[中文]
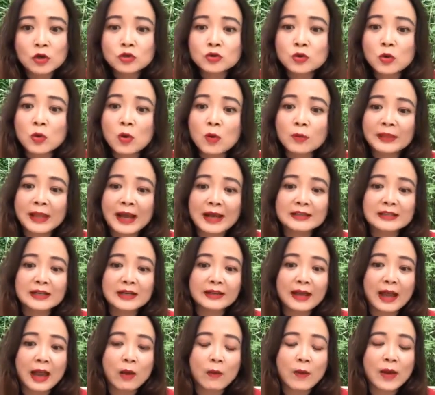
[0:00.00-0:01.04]
中共拿
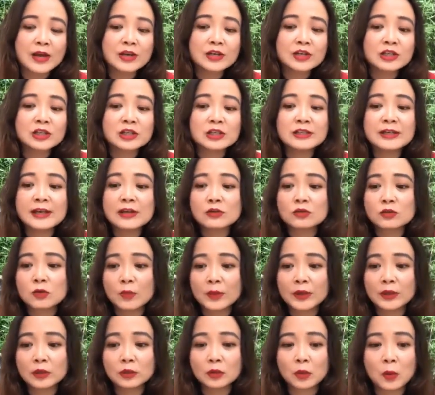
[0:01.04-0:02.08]
下台湾，实现所
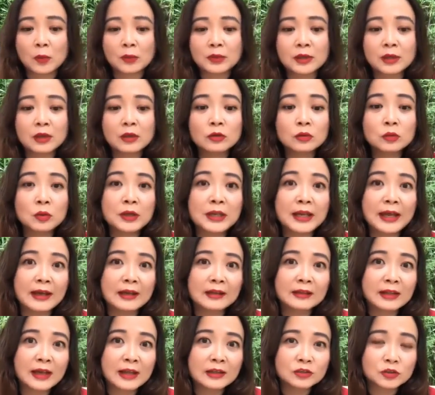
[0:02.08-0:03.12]
谓的统一，对内
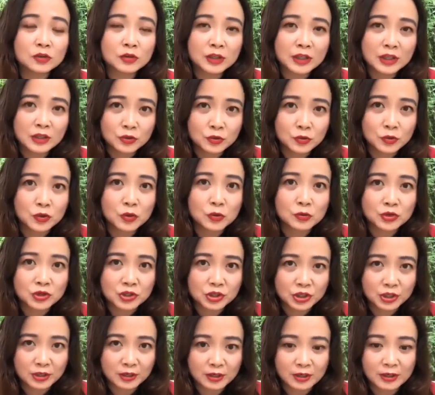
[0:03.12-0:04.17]
他就更具有
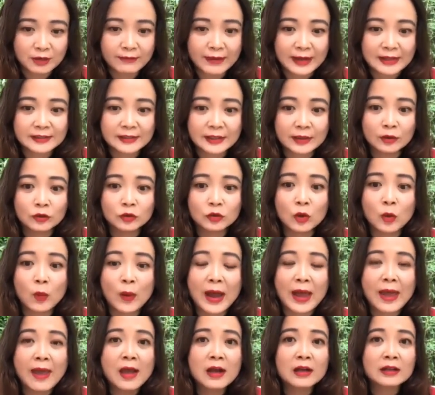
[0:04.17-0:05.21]
执政合法性，对
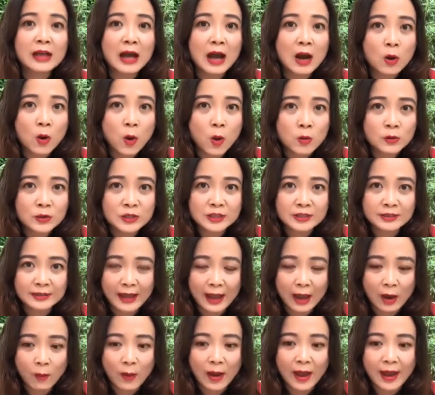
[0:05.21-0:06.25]
外他控制
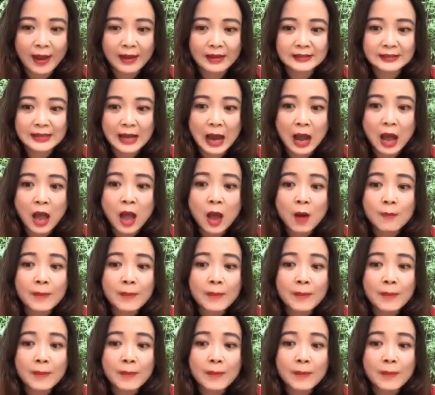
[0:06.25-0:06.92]
台湾海峡，